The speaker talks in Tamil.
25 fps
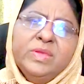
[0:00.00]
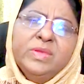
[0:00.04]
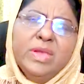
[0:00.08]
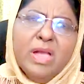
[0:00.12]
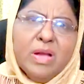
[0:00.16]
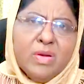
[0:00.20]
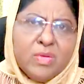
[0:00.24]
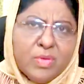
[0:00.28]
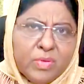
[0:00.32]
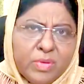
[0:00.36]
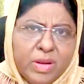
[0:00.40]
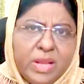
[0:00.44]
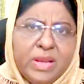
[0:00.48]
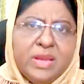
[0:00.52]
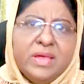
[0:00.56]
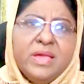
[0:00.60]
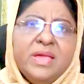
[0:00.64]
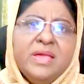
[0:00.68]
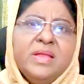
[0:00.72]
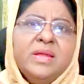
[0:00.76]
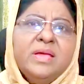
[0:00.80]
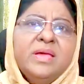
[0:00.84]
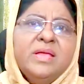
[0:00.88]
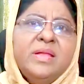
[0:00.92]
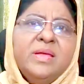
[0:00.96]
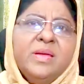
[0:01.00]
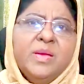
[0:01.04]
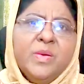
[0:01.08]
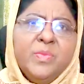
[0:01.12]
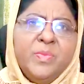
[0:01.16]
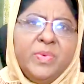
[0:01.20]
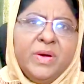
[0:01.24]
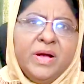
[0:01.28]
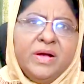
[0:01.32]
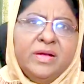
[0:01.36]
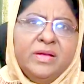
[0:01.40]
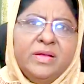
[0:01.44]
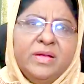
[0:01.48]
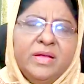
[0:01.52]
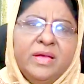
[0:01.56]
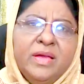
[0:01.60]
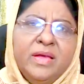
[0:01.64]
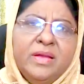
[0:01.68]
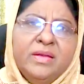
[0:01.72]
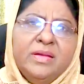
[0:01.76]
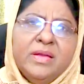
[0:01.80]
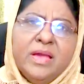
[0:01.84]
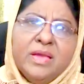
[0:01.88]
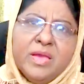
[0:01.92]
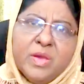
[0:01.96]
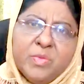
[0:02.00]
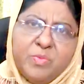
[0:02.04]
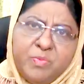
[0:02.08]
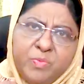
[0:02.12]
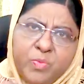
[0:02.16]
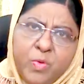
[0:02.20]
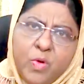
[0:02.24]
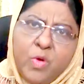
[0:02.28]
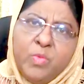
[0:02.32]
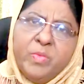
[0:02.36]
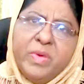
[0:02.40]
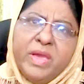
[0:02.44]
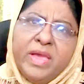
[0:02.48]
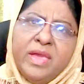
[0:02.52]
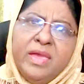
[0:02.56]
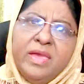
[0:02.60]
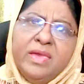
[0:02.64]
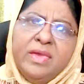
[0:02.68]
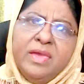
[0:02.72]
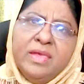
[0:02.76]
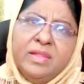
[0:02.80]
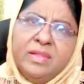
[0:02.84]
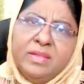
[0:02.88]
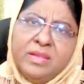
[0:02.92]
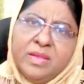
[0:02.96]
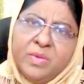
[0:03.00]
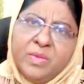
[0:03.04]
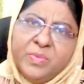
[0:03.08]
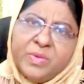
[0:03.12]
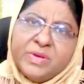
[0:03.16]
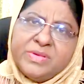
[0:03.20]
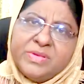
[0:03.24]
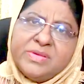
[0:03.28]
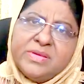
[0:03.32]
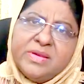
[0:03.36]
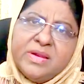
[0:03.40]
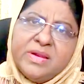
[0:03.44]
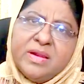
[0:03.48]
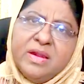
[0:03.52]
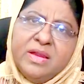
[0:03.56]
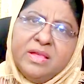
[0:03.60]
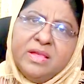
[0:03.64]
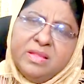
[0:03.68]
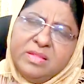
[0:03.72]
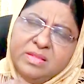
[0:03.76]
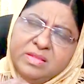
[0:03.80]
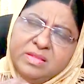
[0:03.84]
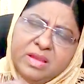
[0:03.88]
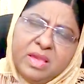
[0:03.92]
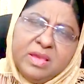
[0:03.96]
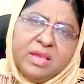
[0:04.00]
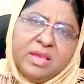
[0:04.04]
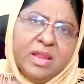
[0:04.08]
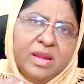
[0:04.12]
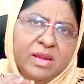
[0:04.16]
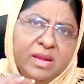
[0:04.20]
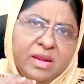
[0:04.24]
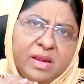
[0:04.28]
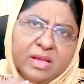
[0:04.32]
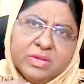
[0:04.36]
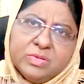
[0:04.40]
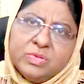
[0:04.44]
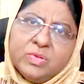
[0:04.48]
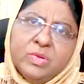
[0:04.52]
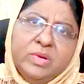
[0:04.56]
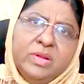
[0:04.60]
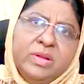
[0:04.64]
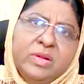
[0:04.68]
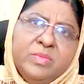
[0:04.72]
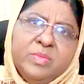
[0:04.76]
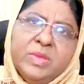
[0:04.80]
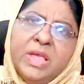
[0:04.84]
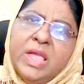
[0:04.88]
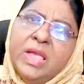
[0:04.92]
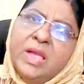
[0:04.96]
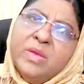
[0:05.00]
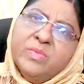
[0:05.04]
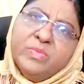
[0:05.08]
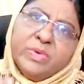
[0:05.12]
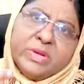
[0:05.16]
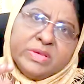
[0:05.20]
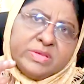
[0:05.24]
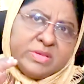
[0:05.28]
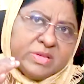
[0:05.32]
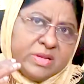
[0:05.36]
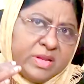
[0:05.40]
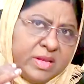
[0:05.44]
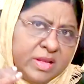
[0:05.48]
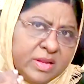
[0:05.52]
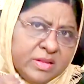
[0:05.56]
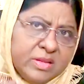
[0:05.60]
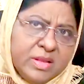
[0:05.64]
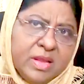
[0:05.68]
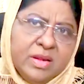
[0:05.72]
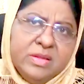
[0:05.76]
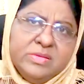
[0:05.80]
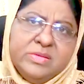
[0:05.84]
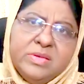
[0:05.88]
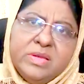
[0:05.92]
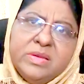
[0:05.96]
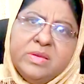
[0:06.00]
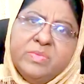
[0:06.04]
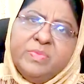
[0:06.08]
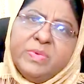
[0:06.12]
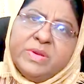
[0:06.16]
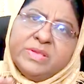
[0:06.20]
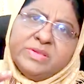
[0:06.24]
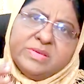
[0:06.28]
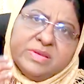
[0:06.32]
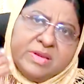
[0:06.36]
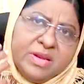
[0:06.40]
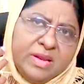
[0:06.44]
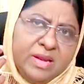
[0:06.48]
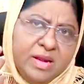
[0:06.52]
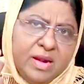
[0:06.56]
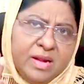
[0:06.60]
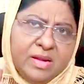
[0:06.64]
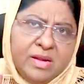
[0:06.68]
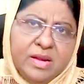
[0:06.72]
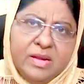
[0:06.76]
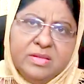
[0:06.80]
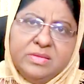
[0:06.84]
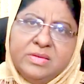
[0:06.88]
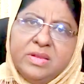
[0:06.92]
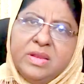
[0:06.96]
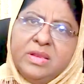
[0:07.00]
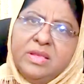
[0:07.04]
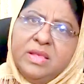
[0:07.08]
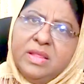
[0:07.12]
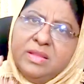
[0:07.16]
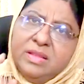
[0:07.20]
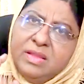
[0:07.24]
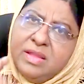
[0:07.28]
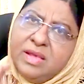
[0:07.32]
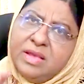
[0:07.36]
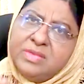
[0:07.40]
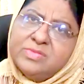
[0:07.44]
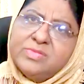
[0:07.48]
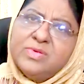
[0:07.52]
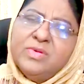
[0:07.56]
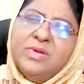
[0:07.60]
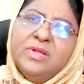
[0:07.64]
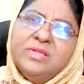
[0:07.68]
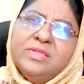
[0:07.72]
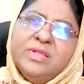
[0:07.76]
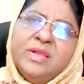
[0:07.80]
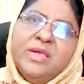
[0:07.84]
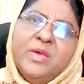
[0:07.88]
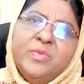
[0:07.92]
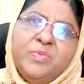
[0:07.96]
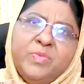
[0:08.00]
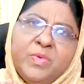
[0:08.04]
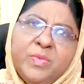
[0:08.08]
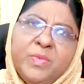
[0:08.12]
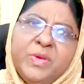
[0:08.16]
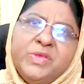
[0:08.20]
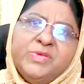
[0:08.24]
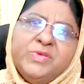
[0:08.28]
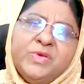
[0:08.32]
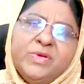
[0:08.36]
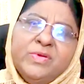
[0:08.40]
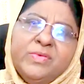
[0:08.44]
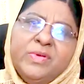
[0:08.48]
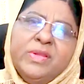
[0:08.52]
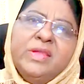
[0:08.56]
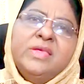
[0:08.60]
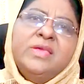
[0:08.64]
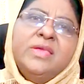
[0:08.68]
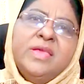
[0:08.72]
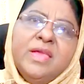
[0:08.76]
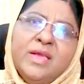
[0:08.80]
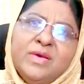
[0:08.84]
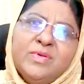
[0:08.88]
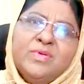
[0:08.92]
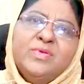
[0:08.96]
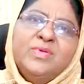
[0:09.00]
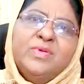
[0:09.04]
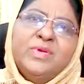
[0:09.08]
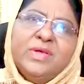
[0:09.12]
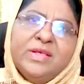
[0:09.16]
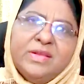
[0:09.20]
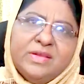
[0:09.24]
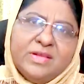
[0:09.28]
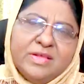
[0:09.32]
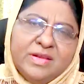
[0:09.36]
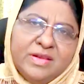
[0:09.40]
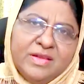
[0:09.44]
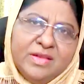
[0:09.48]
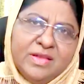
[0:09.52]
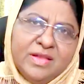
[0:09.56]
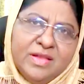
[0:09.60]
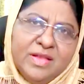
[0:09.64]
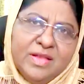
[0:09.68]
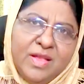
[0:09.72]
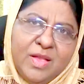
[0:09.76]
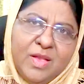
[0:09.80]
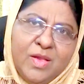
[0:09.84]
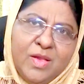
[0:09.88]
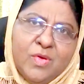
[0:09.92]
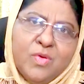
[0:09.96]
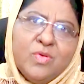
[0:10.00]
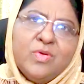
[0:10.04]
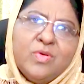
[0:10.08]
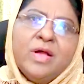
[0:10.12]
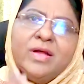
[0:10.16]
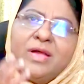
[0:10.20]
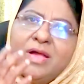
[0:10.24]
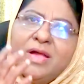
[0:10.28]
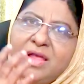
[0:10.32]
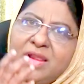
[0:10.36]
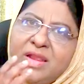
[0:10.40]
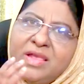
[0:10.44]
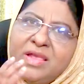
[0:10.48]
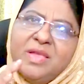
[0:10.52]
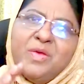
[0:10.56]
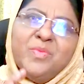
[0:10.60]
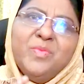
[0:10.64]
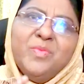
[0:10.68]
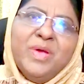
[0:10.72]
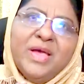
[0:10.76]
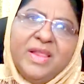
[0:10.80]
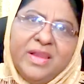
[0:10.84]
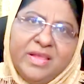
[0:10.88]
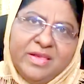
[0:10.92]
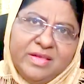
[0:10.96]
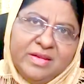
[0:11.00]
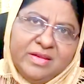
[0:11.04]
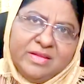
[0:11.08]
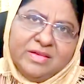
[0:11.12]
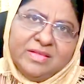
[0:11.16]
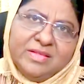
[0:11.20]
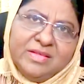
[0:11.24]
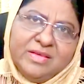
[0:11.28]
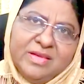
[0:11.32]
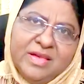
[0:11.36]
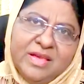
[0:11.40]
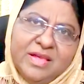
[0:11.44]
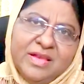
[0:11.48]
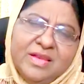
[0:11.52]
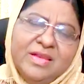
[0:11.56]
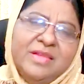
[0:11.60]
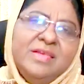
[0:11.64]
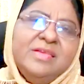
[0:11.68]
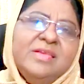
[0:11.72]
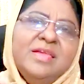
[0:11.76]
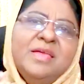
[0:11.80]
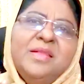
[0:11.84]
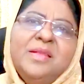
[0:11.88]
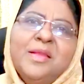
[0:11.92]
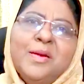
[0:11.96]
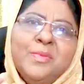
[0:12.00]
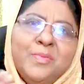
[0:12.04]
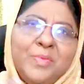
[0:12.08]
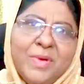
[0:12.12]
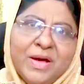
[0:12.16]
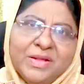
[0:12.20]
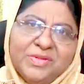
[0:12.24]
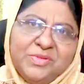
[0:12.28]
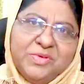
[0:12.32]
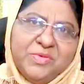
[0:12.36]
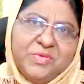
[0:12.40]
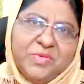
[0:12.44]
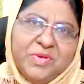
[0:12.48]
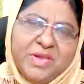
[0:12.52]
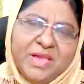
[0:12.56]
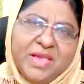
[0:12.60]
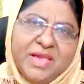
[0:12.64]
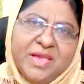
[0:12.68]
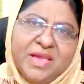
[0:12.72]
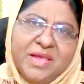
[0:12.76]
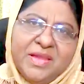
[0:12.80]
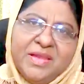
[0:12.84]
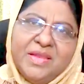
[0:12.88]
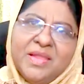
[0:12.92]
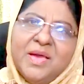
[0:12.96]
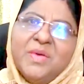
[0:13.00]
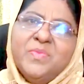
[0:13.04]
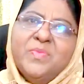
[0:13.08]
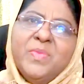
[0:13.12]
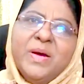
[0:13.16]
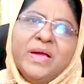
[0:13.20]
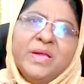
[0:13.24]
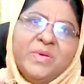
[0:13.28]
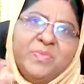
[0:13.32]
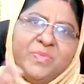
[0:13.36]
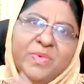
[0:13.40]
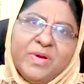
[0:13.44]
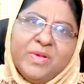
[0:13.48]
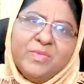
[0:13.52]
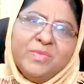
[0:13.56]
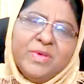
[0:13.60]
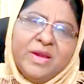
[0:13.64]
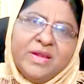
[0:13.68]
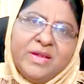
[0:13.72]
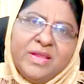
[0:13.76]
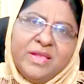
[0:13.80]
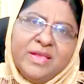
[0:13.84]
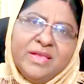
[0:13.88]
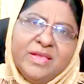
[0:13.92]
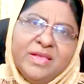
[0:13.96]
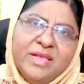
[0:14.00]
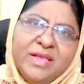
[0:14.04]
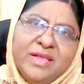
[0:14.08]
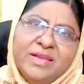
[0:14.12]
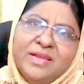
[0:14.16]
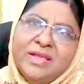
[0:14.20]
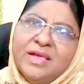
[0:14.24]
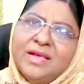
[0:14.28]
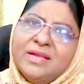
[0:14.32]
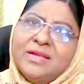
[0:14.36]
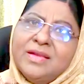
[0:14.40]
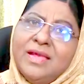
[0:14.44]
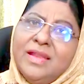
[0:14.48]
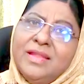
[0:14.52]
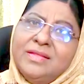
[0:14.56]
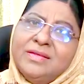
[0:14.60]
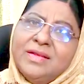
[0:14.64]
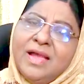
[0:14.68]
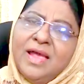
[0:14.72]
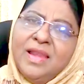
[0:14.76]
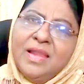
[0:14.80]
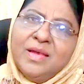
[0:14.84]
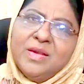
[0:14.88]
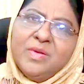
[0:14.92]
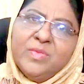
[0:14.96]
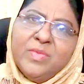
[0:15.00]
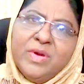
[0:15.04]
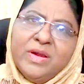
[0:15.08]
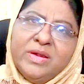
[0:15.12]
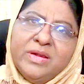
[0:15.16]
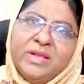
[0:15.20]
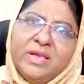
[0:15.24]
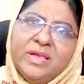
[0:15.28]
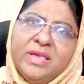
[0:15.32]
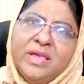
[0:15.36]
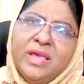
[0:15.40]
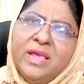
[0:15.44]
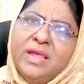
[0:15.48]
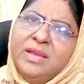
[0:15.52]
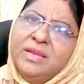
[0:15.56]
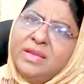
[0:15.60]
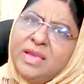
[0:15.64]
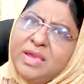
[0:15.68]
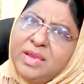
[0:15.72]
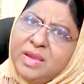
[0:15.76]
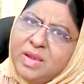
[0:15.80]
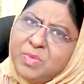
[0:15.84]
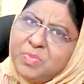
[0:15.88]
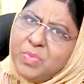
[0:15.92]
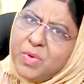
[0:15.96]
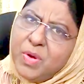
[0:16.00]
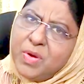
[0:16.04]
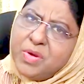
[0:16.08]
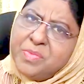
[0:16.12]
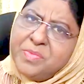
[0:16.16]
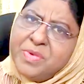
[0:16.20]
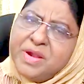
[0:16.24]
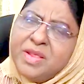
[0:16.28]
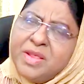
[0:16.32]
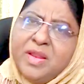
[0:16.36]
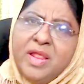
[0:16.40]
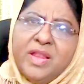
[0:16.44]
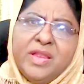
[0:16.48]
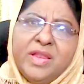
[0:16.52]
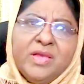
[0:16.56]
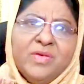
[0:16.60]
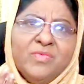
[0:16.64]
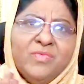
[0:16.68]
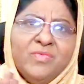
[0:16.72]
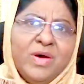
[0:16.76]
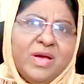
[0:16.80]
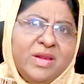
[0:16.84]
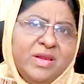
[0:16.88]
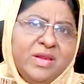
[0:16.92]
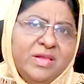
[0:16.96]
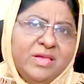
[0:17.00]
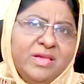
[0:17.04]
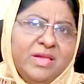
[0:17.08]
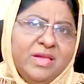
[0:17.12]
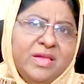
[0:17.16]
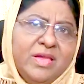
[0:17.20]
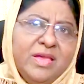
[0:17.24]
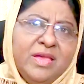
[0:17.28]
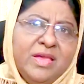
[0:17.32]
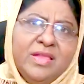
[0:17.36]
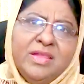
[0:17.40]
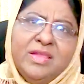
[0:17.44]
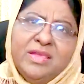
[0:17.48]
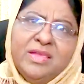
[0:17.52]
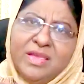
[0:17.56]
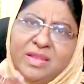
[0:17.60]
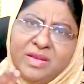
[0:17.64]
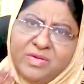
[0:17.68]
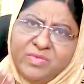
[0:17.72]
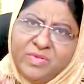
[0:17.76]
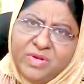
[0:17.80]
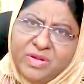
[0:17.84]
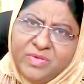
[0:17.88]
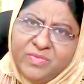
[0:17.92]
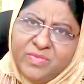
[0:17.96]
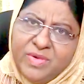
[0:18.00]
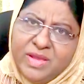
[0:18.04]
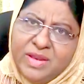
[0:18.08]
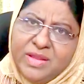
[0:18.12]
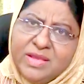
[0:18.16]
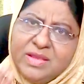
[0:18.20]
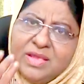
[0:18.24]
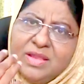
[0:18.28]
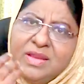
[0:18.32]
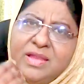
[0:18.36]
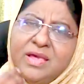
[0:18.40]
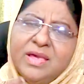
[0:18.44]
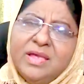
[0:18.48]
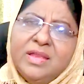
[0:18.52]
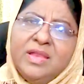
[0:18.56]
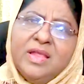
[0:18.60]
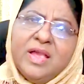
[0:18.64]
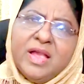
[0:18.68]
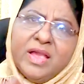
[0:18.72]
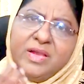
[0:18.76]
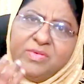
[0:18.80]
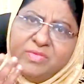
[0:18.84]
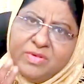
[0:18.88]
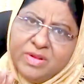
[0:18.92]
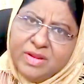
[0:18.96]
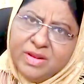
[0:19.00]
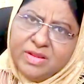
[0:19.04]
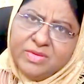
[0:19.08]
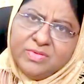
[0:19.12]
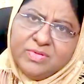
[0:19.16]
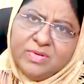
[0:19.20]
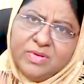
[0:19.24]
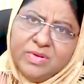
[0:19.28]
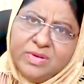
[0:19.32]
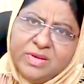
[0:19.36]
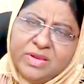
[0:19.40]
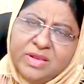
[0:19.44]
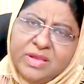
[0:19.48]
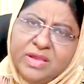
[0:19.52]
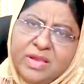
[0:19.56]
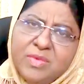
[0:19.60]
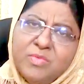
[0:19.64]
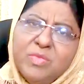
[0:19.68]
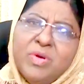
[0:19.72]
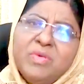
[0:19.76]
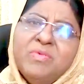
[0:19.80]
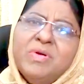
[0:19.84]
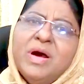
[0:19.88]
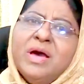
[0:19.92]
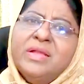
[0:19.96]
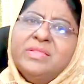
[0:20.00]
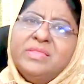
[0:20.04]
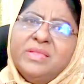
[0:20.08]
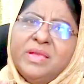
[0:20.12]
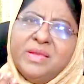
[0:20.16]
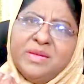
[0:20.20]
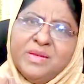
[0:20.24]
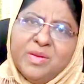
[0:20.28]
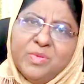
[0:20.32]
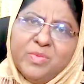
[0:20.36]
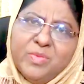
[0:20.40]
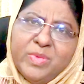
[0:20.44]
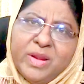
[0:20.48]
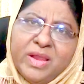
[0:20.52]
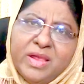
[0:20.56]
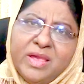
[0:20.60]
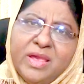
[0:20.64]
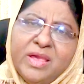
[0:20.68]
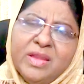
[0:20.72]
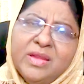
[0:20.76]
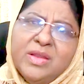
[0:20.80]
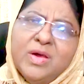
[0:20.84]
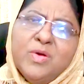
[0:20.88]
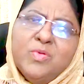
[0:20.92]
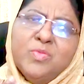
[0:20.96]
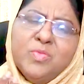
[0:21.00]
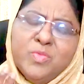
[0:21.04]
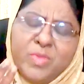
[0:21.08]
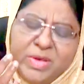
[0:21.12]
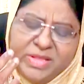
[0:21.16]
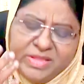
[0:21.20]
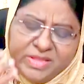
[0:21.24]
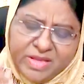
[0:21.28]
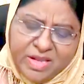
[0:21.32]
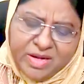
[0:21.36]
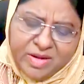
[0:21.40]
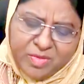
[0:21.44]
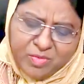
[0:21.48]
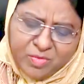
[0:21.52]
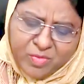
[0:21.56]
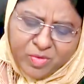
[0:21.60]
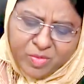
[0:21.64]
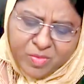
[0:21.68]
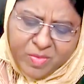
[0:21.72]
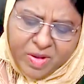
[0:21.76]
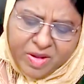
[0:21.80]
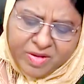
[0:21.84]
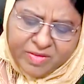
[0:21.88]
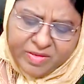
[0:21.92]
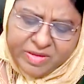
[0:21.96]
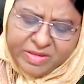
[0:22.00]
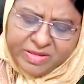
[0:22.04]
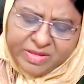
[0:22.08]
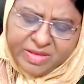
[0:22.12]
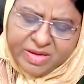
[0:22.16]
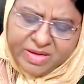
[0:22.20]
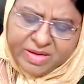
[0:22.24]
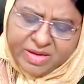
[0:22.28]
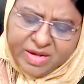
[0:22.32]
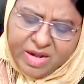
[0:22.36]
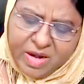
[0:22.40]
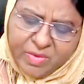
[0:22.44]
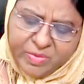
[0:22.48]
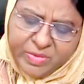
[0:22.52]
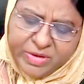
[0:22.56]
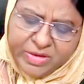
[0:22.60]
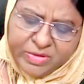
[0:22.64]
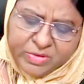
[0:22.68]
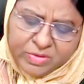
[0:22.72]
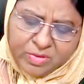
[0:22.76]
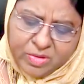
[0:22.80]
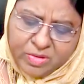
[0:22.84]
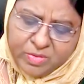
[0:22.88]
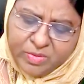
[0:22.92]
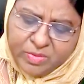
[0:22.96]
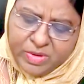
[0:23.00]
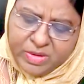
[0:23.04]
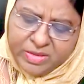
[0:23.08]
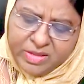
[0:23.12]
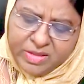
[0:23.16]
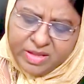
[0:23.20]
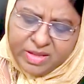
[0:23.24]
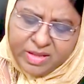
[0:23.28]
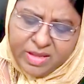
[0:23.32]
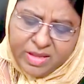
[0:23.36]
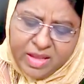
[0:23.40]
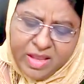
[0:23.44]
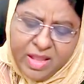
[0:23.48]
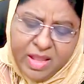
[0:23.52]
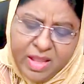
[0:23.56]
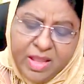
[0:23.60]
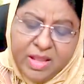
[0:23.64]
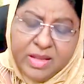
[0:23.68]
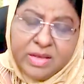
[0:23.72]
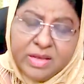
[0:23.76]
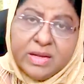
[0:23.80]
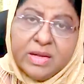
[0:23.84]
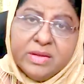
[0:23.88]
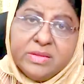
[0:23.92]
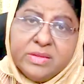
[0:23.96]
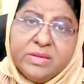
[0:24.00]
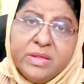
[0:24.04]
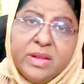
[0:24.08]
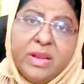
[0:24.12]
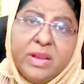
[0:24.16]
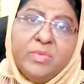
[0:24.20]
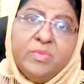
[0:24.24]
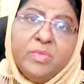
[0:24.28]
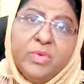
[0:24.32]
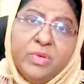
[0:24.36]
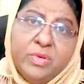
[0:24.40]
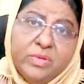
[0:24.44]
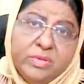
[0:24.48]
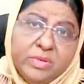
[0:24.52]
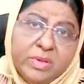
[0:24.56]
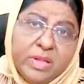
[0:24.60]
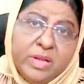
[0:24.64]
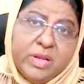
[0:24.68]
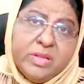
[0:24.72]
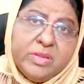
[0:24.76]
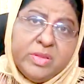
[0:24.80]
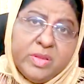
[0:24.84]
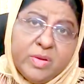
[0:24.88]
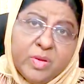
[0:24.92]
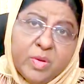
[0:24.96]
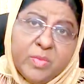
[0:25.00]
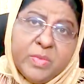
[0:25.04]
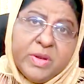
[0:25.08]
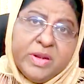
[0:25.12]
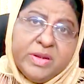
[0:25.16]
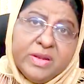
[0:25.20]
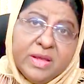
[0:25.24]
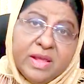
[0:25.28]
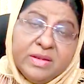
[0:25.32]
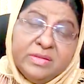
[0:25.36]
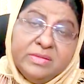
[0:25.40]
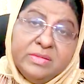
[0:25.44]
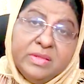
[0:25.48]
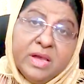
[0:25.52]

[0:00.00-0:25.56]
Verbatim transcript: என் கூட நீங்கள் இருக்கிறீங்கப்பா நான் எப்போவுமே எந்த பிரச்சனைகள் என்ன எல்லா சூழலும் பிரச்சனை இருந்தாலும் சரி பிரச்சனை இல்லாட்டாலும் சரி எந்த சூழ்நிலத்தில் எப்போவுமே சொல்லுவேன் நீங்கள் என் கூட இருக்கிறீங்க உங்கள் கரை என் மேலே இருக்குது நீங்கள் எல்லாம் பார்த்துக்குவீங்க நான் பயப்பட மாட்டேன் நான் கல கலங்க மாட்டேன் நான் எங்கள் போக மாட்டெல்லாம் நீங்கள் வர்றீங்க நீங்கள் என்னை விட்டு விலகலை என்னை கைவிடலைன்னு சொல்லிட்டீங்க உங்கள் வார்த்தையை நம்புகிறேன் நான் உண்மை தான் என் முன்பாக வைத்திருக்கிறேன் அப்படின்னு சொல்லும் பொழுது கத்தரை முன் நிறுத்தினோம் என்றால்